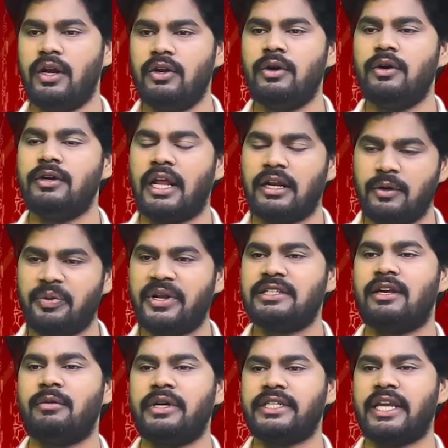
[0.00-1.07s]
వాళ్ళు నన్ను
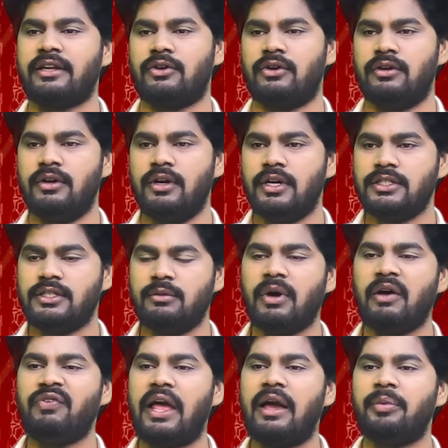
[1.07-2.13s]
ప్రెజర్ పెట్టారు
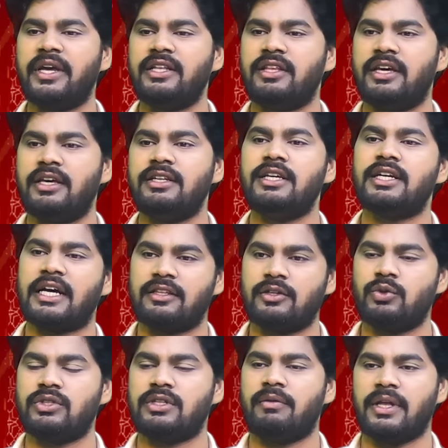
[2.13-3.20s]
సినిమా ఫ్లాప్ అయితే నీ
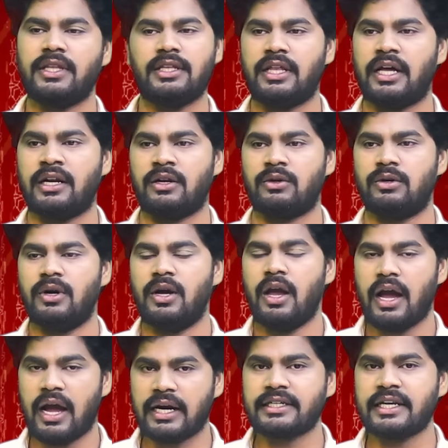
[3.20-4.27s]
కథ చూసాం అది ఇది అన్నారు
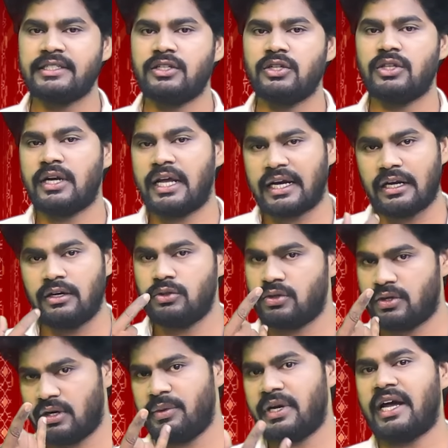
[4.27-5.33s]
ఆ టెన్షన్ తో నా కళ్ళు
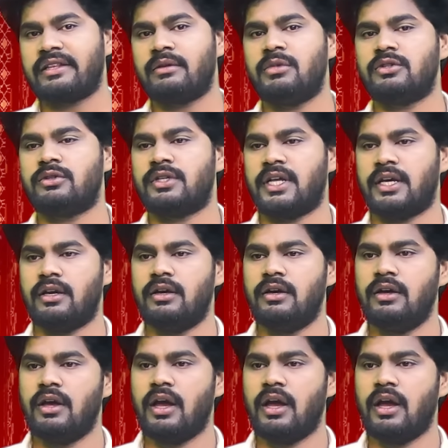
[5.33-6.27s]
చూడండి మీకు అర్థమవుతుంటాయి